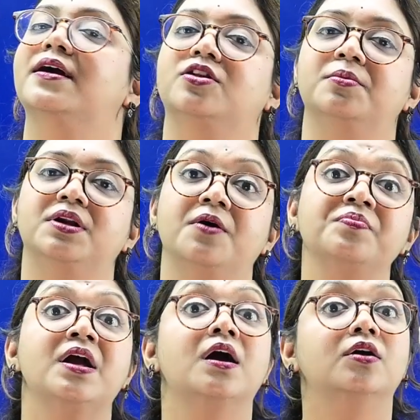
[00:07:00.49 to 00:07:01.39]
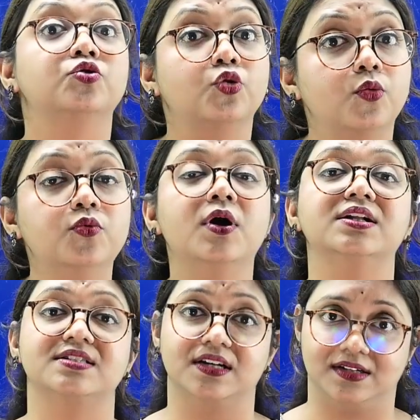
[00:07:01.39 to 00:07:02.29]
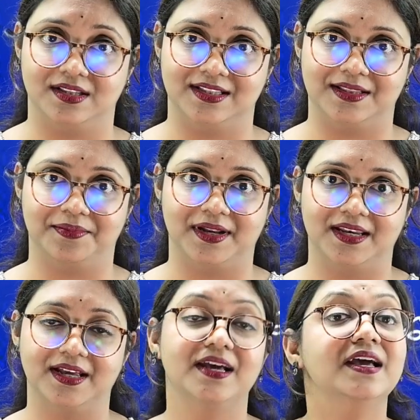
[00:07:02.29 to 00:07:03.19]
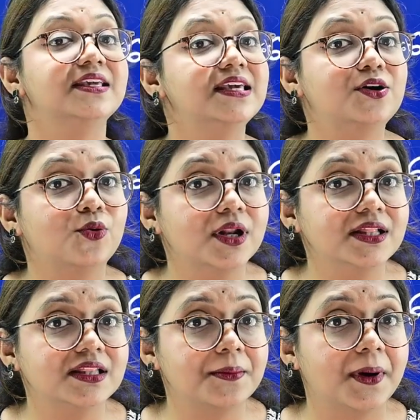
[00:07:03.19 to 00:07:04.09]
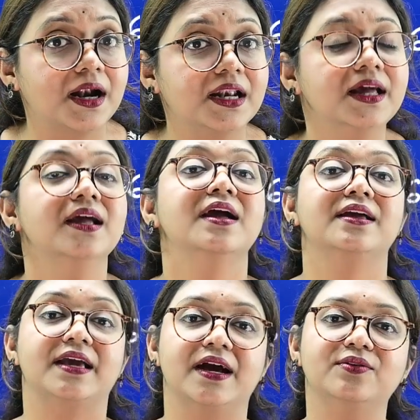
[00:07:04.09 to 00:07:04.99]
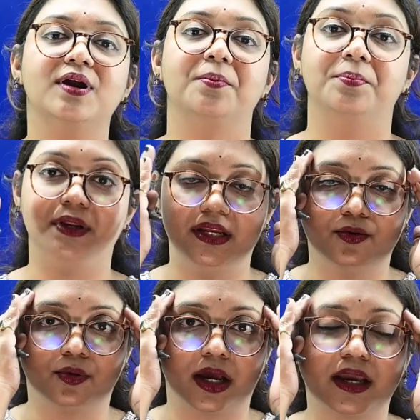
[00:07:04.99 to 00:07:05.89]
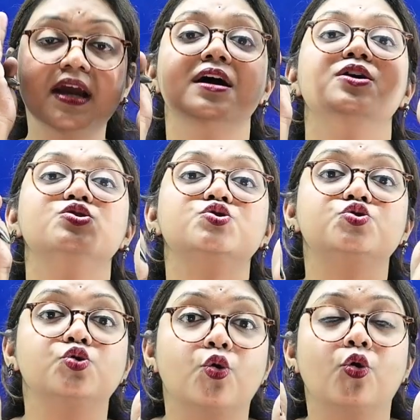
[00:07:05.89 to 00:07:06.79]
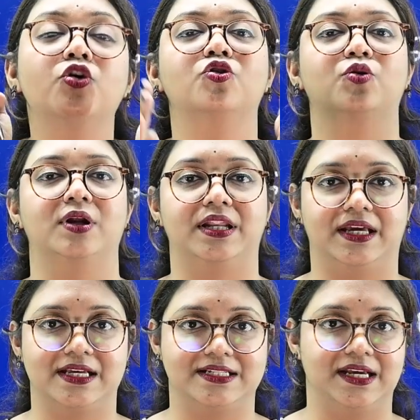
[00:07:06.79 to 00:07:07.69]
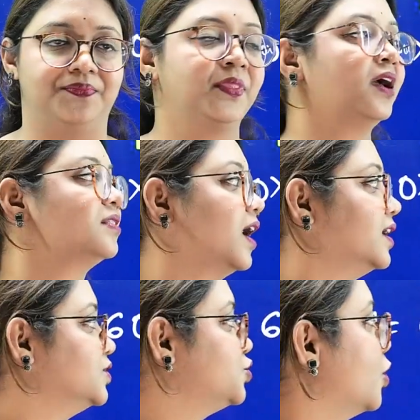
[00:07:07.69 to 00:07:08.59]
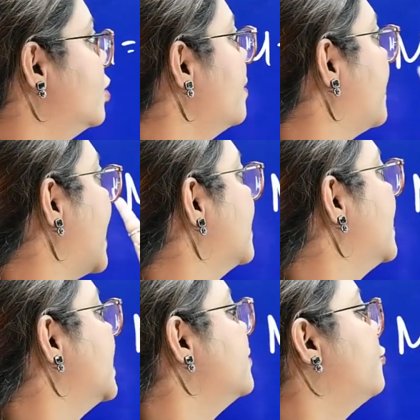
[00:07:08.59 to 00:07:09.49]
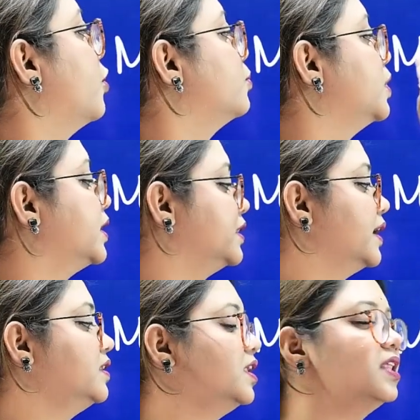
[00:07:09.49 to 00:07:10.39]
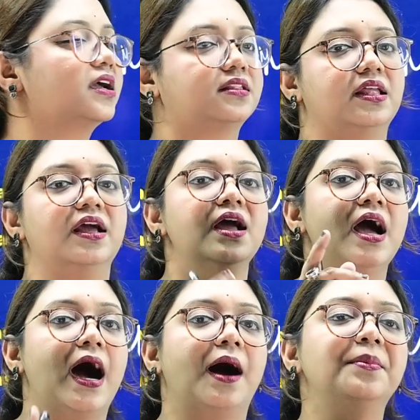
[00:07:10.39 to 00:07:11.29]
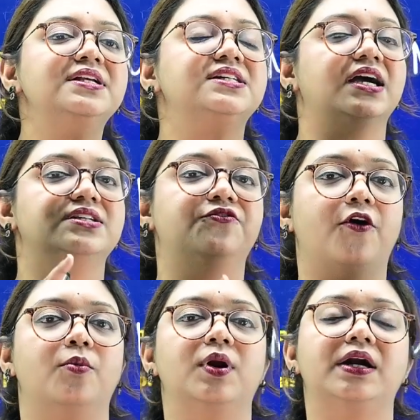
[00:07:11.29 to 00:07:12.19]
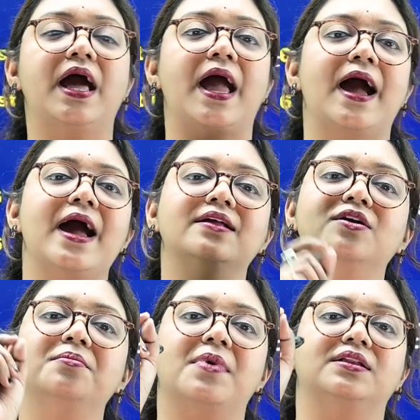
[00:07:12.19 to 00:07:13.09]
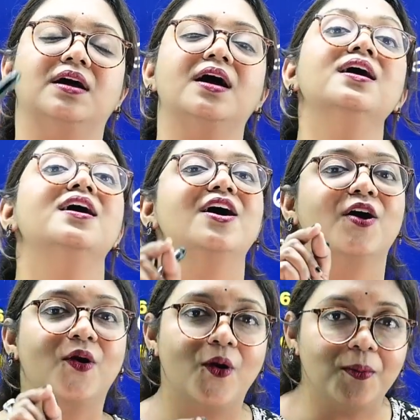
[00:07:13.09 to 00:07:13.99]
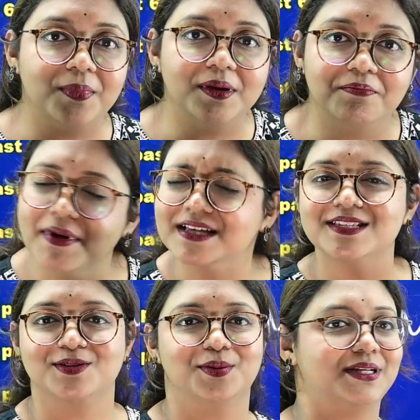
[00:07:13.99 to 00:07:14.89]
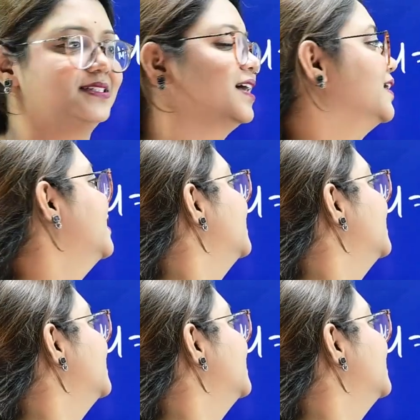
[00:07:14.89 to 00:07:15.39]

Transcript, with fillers: একদমই না তবু আনসারটা দিতে পারলে কি করে দিতে পারলে কেন না ব্রেন ওটাকে স্টোর করে রেখেছে তাহলে চলো বারবার এই ফর্ম ফর্মুলাটা দেখতে দেখতে আমি চাই যে ফর্মুলাটা একদম মাথায় কপি পেস্ট হয়ে যাক